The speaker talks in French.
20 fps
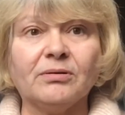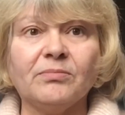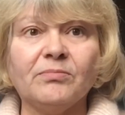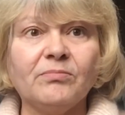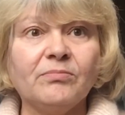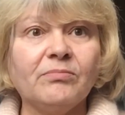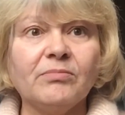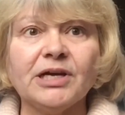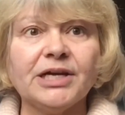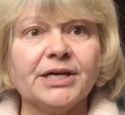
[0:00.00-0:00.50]

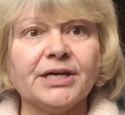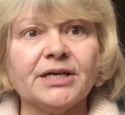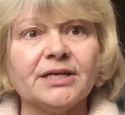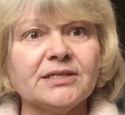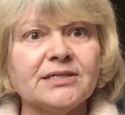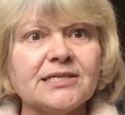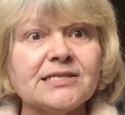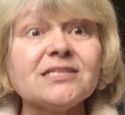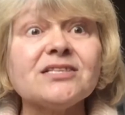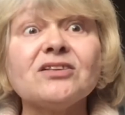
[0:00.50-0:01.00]
Mais
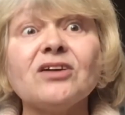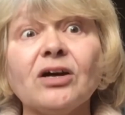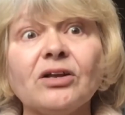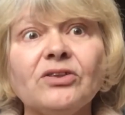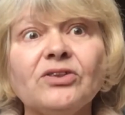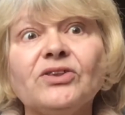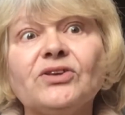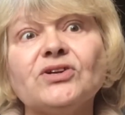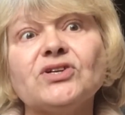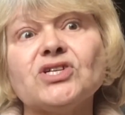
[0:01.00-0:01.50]
des
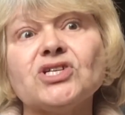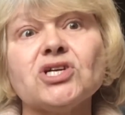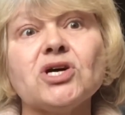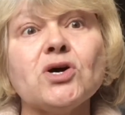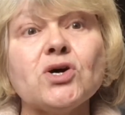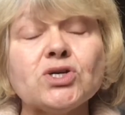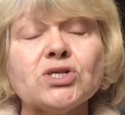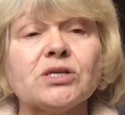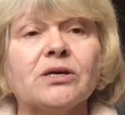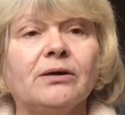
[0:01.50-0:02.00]
tonnes de
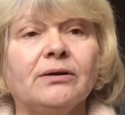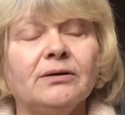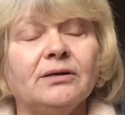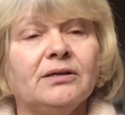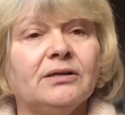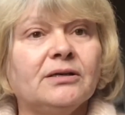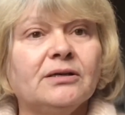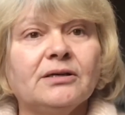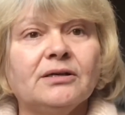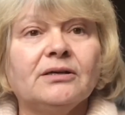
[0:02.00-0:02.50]
choses.
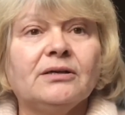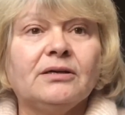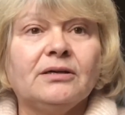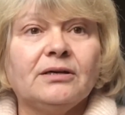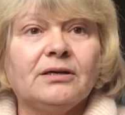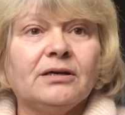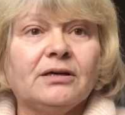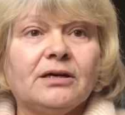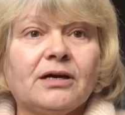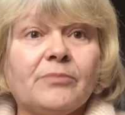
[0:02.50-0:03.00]

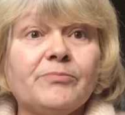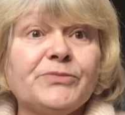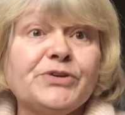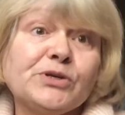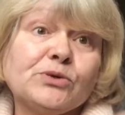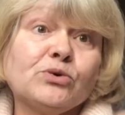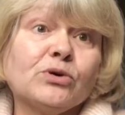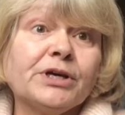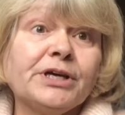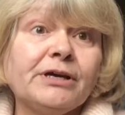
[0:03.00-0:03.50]
Un petit
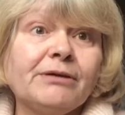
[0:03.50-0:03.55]
courrier.